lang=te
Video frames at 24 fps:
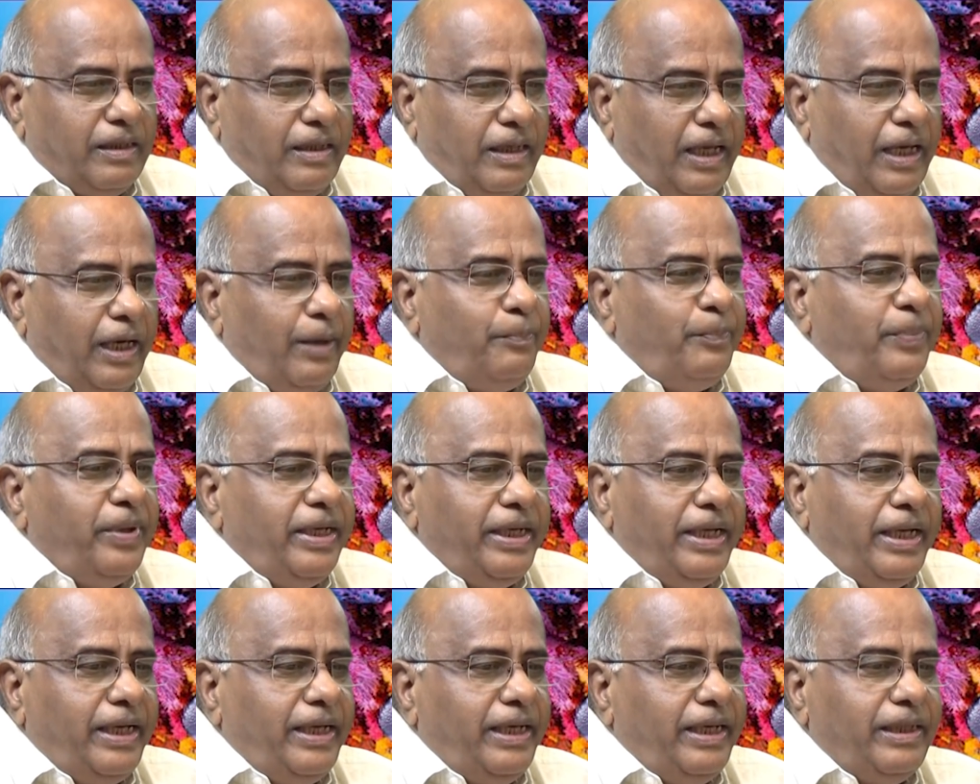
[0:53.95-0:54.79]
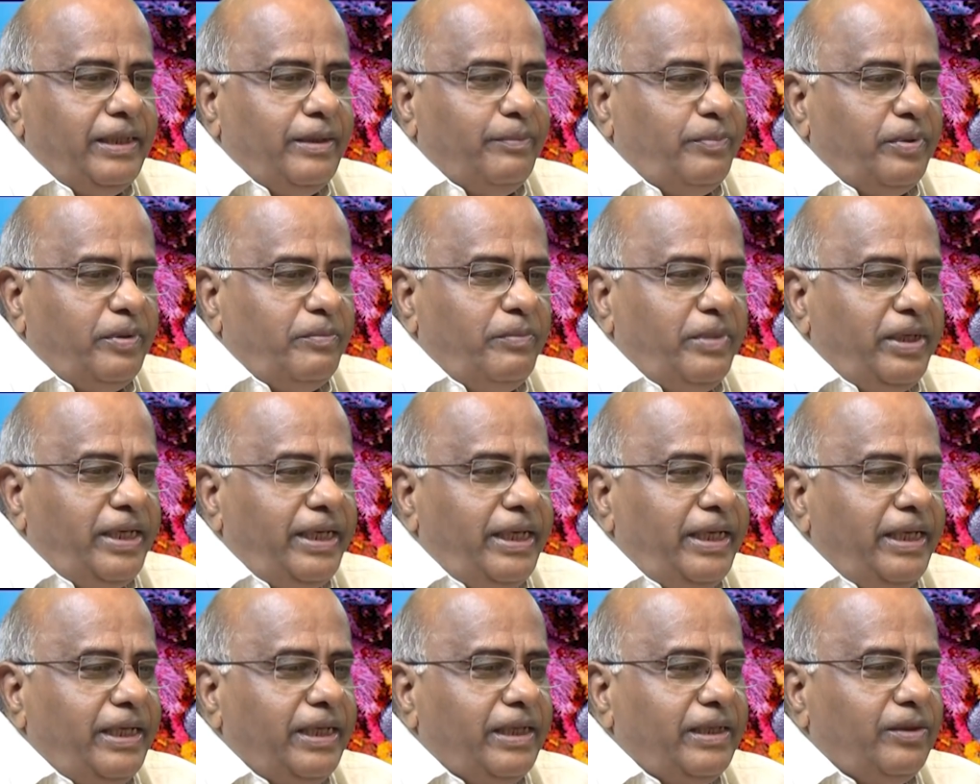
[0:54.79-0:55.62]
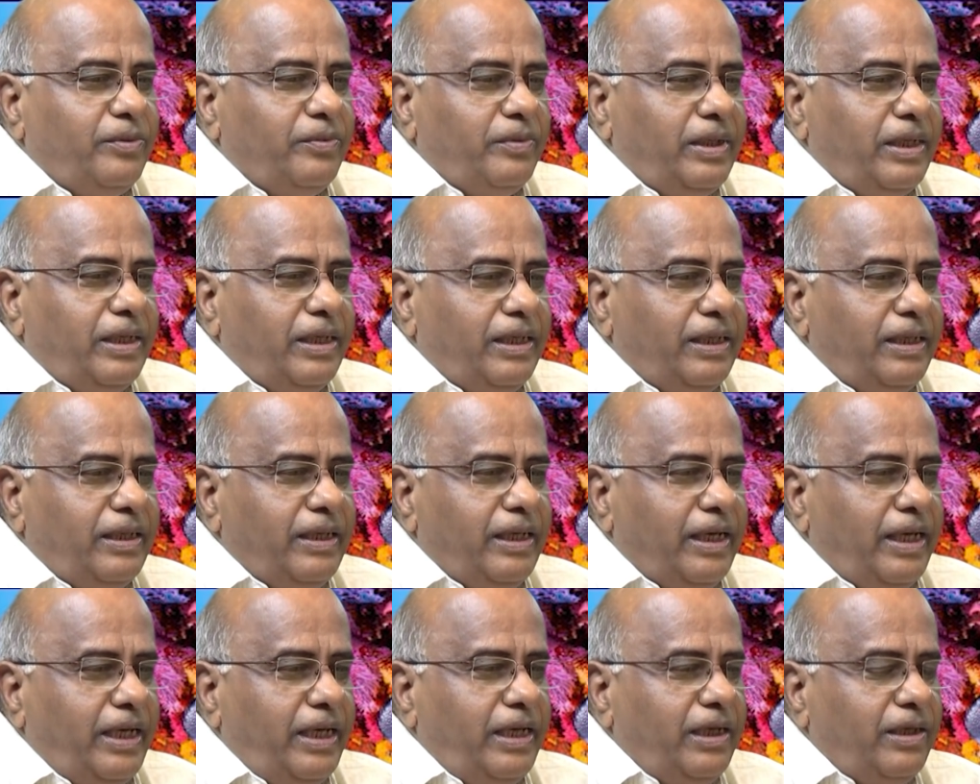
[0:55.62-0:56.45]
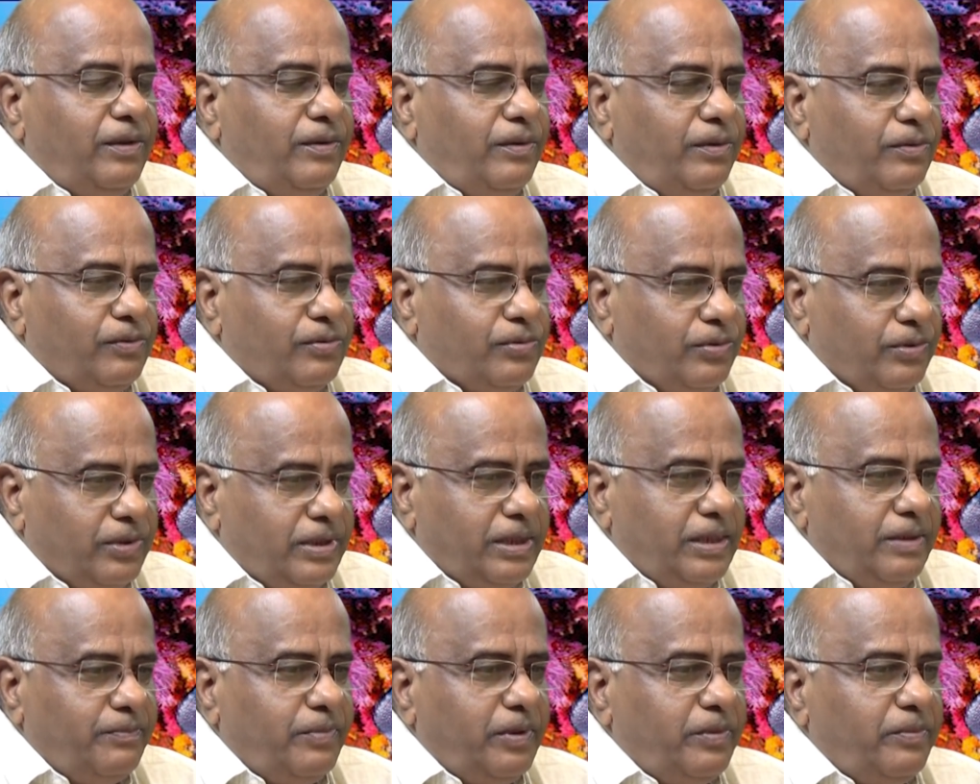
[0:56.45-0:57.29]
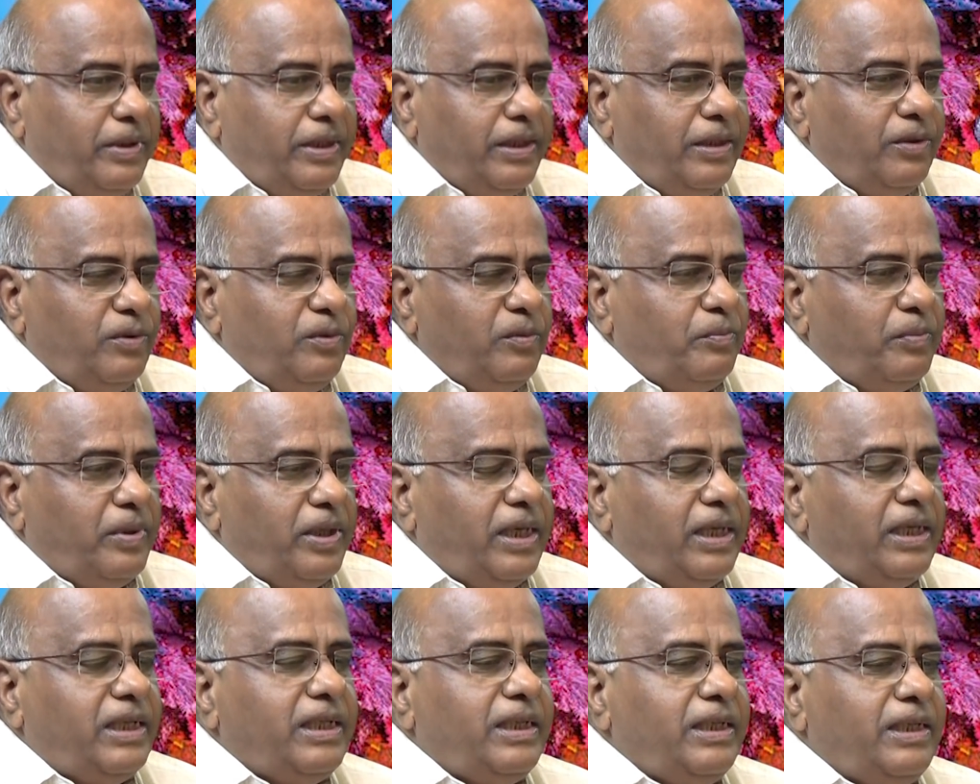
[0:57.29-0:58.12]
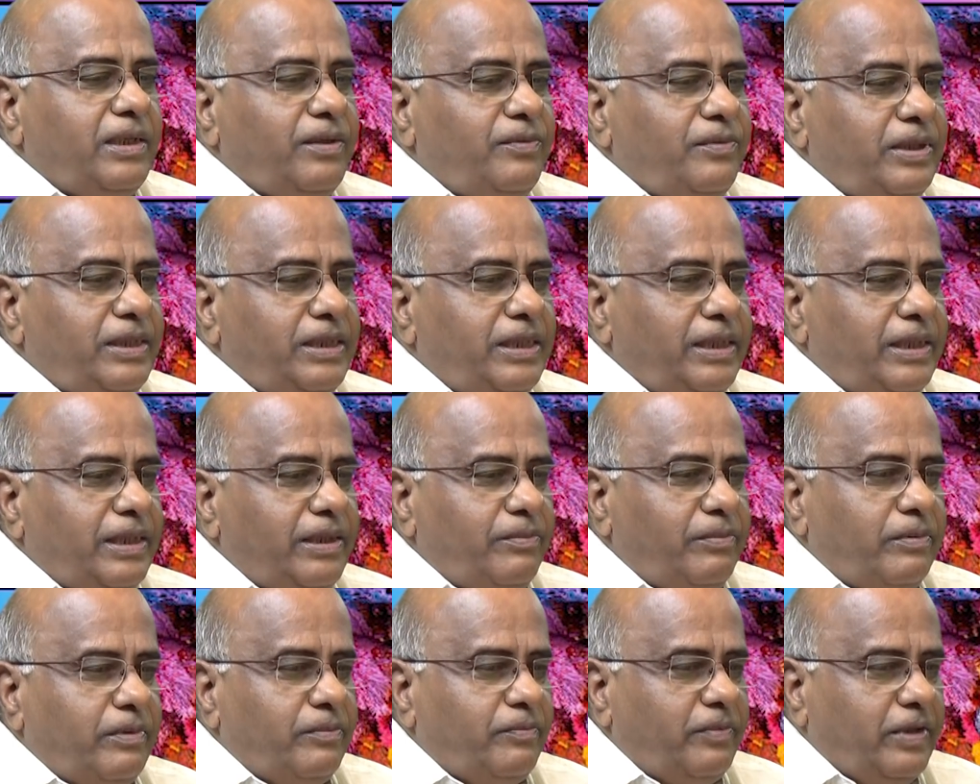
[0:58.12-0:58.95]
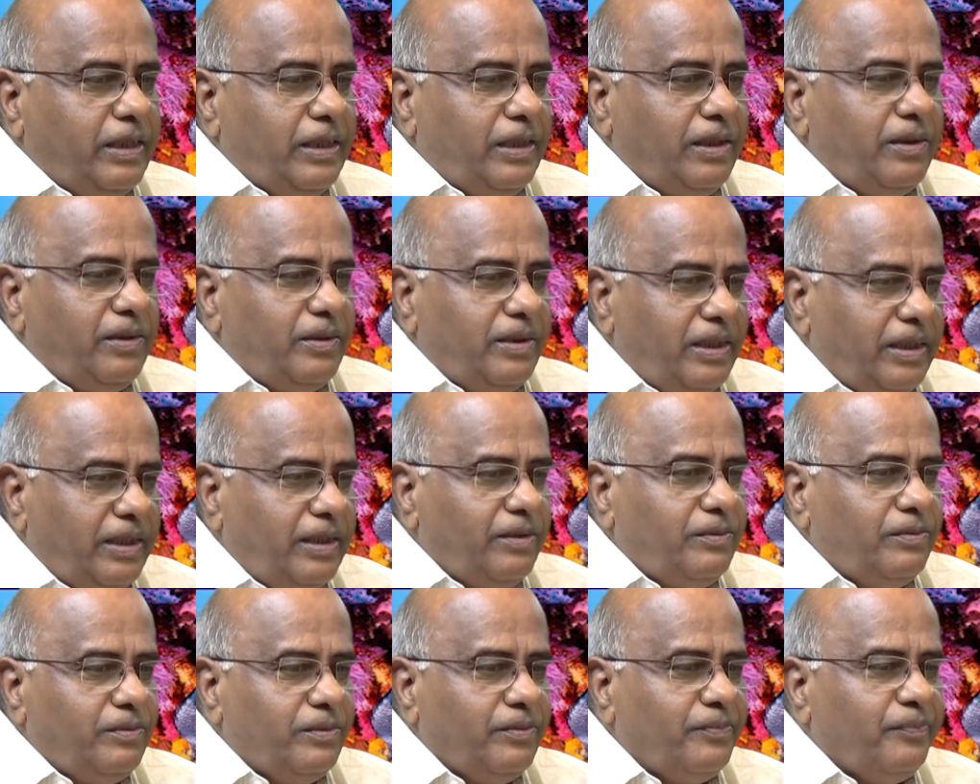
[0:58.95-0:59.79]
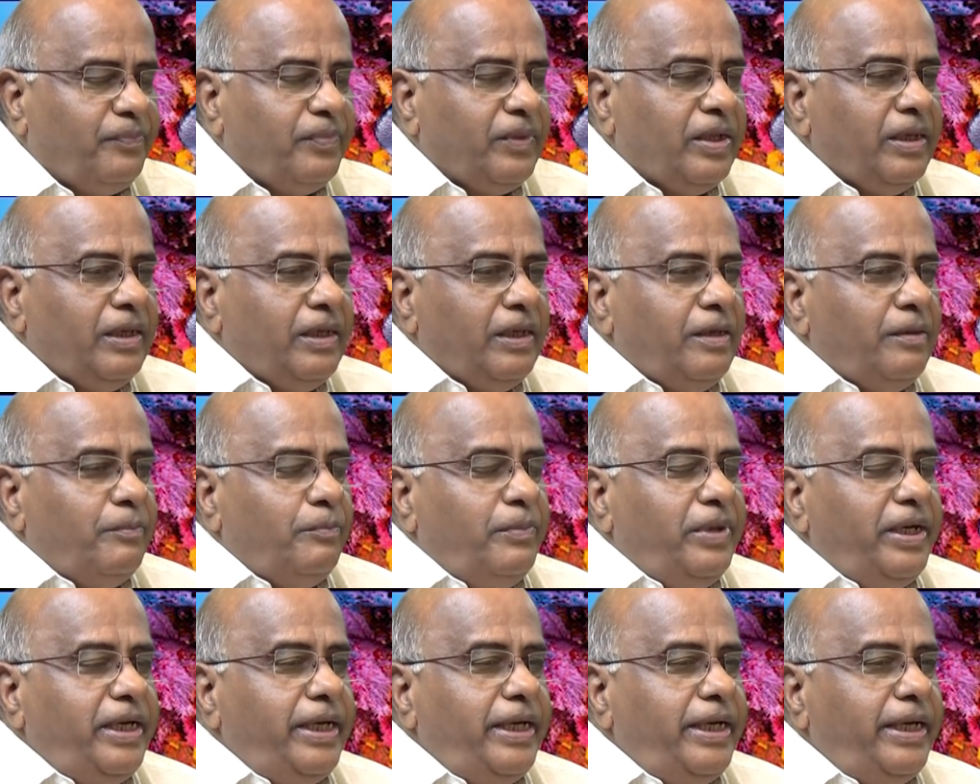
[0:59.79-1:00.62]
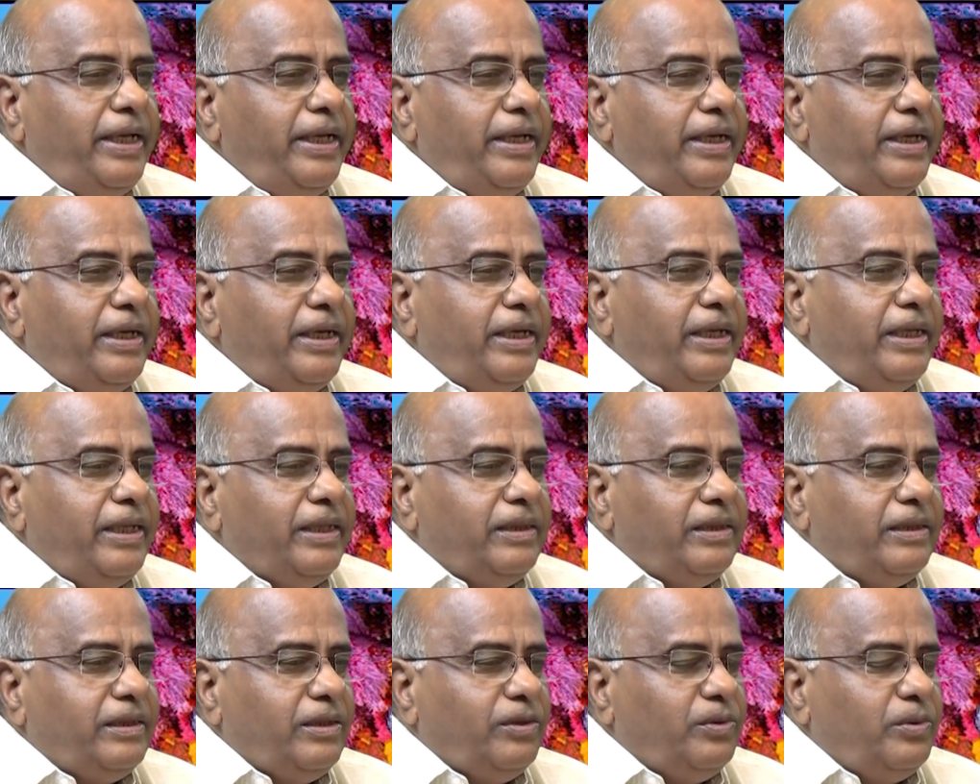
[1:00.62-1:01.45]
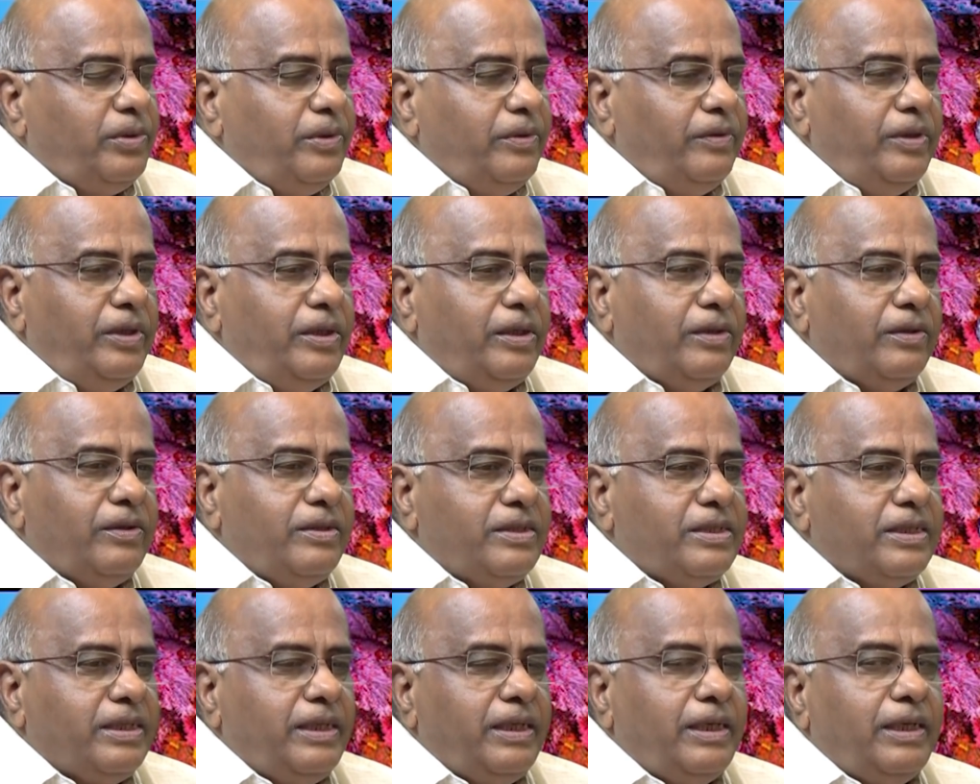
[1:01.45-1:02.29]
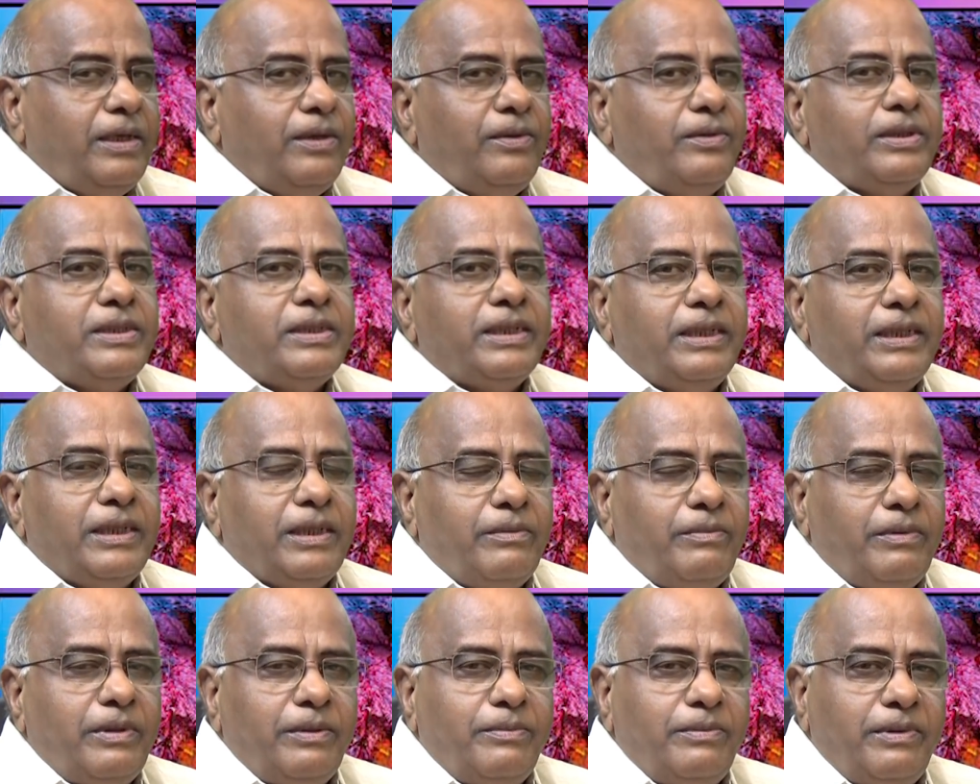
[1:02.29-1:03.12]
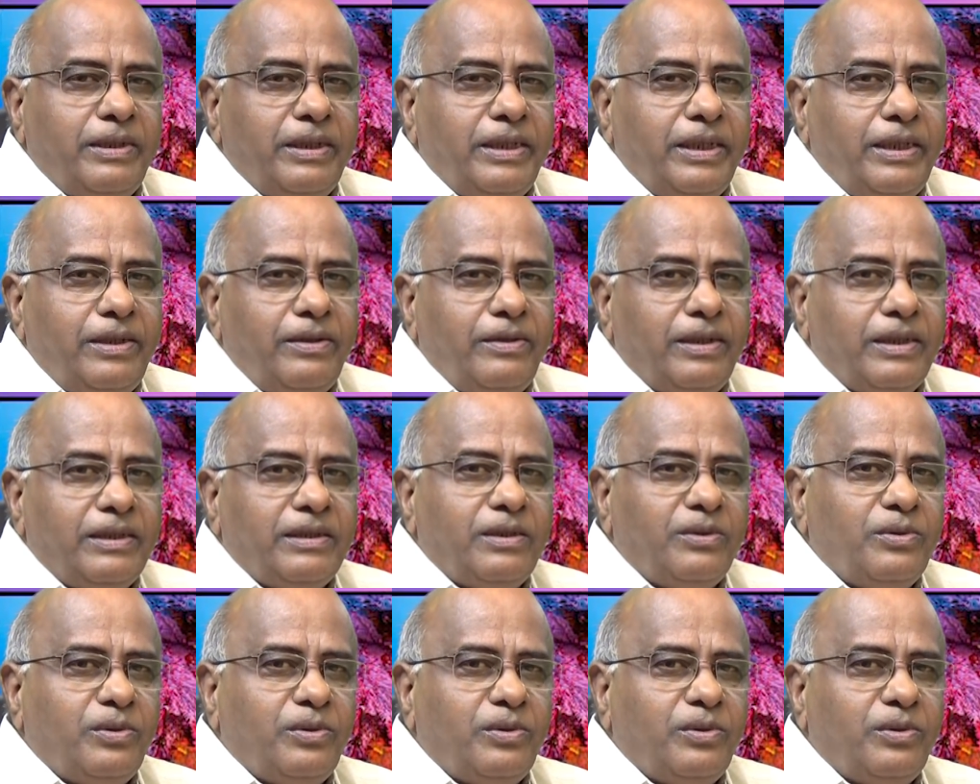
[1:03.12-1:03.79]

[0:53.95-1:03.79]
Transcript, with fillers: హెల్పింగ్ హ్యాండ్ తప్ప మీడియా ద్వారా నాయకులు సృష్టింపబడరు పార్టీలు విజయ పదంలో నడవు మీడియాని ఎంత దుర్వినియోగం చేయాలో చంద్రబాబు నాయుడు అంత